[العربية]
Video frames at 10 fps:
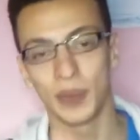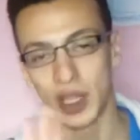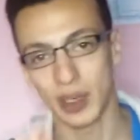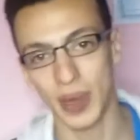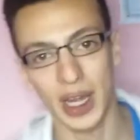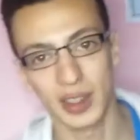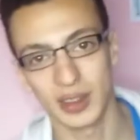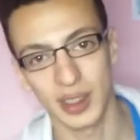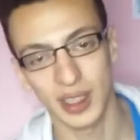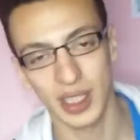الربح على
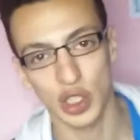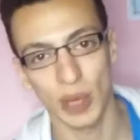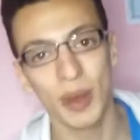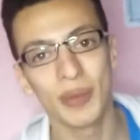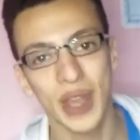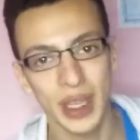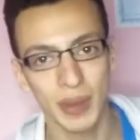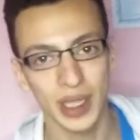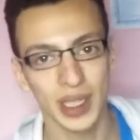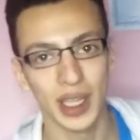الانترنت يا شباب
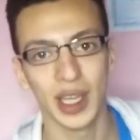دايما